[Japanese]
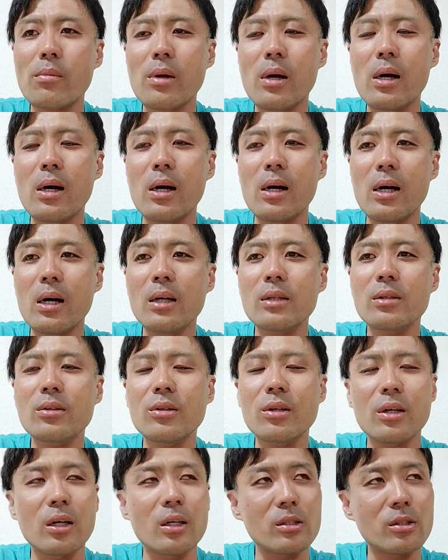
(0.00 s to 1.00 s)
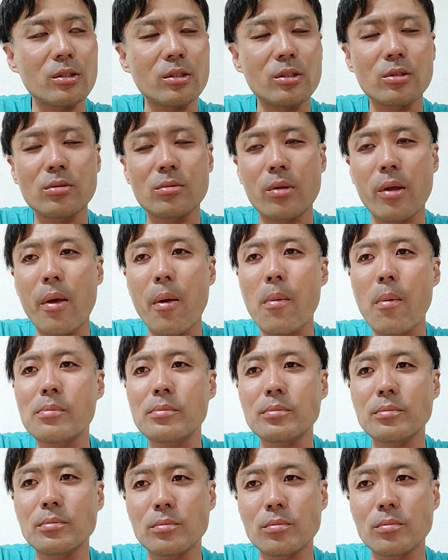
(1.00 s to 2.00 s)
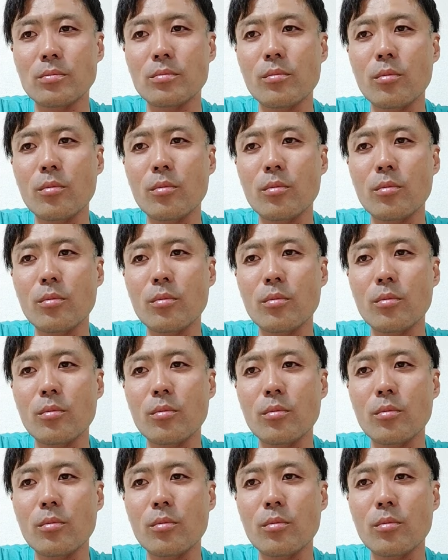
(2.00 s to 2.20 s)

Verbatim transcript: ああって感じですね、うん、